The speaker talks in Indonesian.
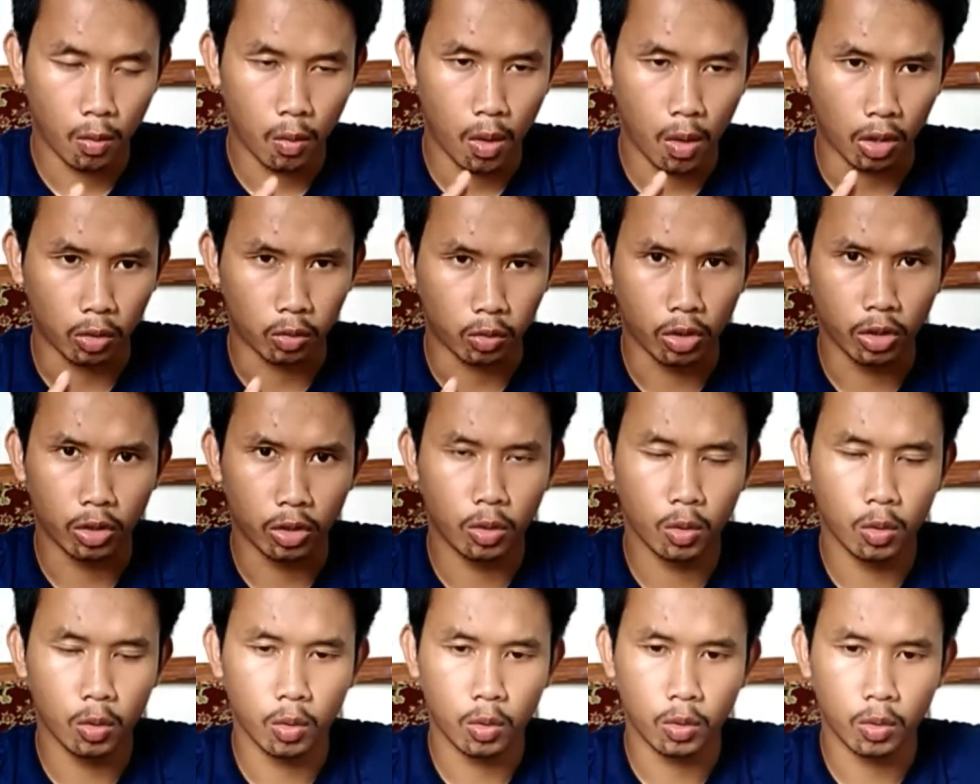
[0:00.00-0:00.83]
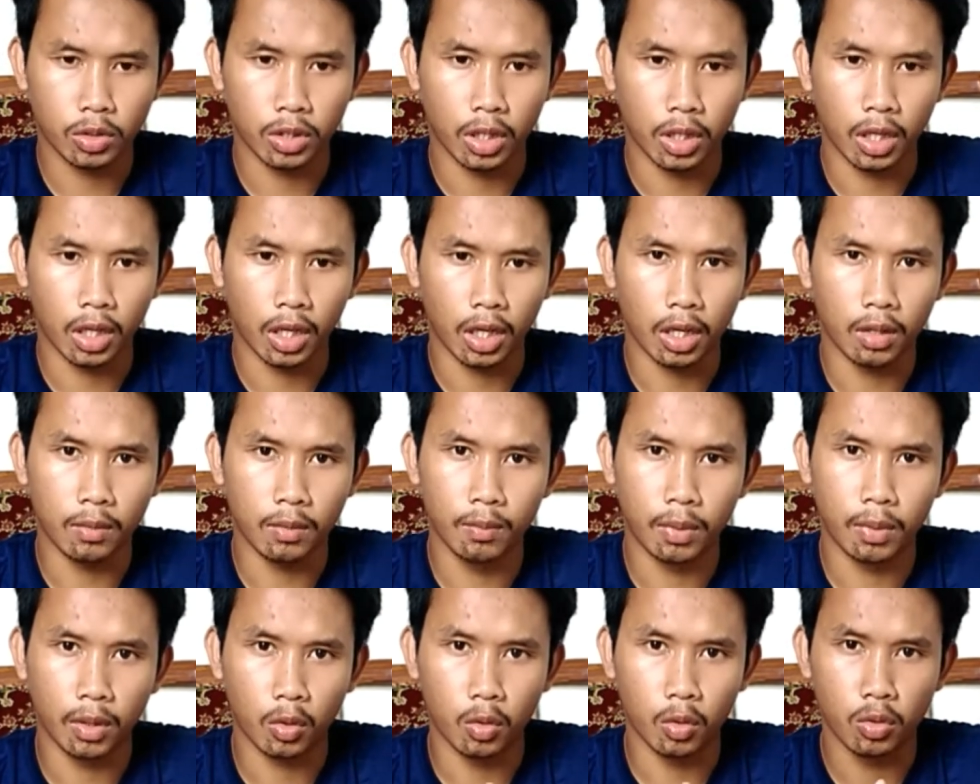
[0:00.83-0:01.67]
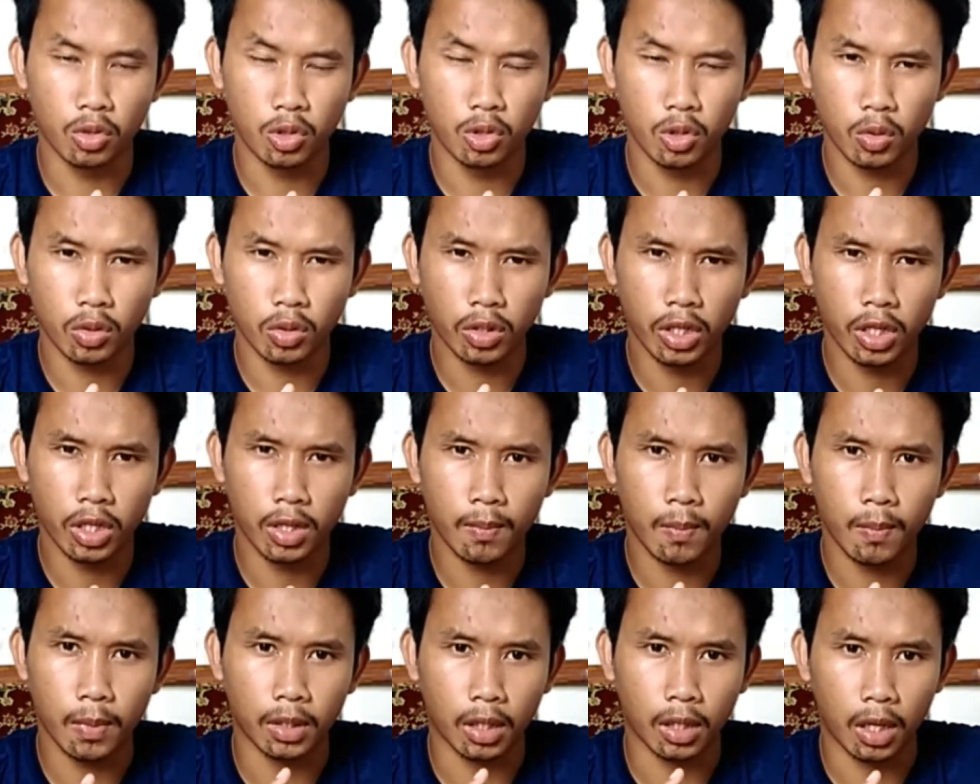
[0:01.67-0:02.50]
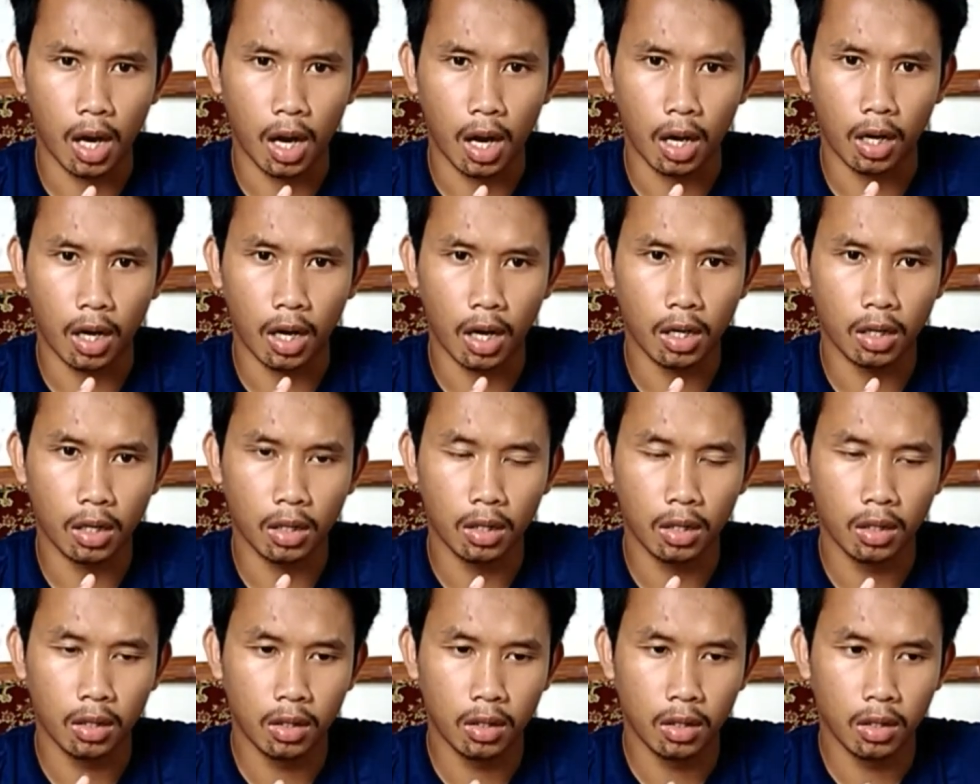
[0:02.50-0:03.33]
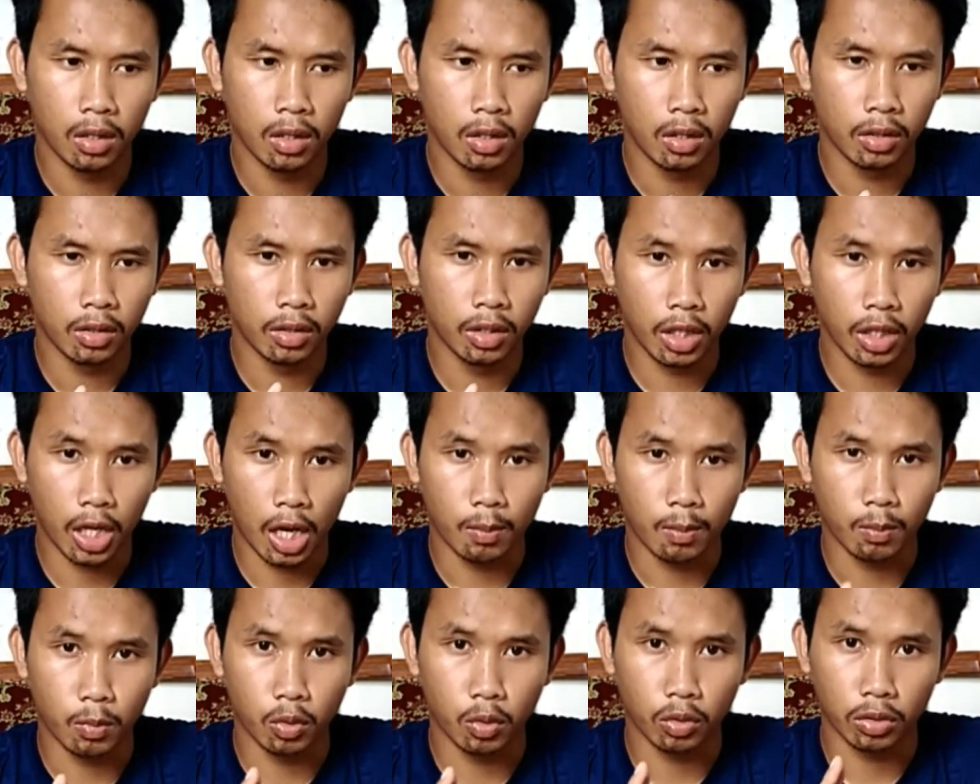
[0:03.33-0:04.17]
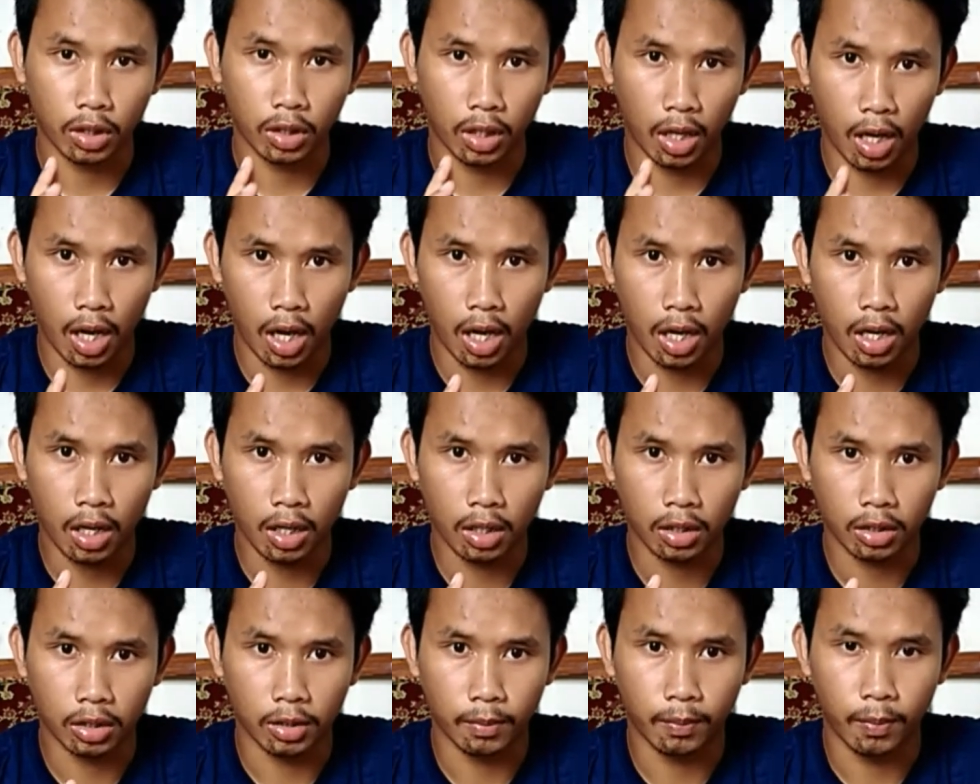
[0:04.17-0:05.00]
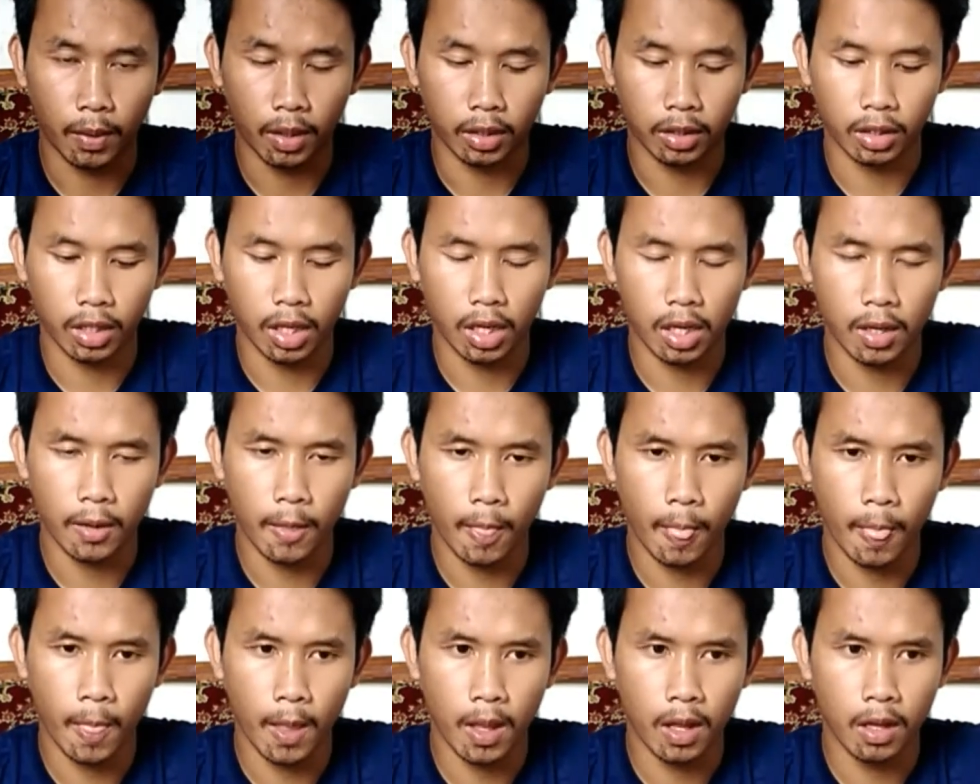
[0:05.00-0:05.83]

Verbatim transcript: Waktu itu saya kan berkunjung di peternakan di Lampung Tengah, tepatnya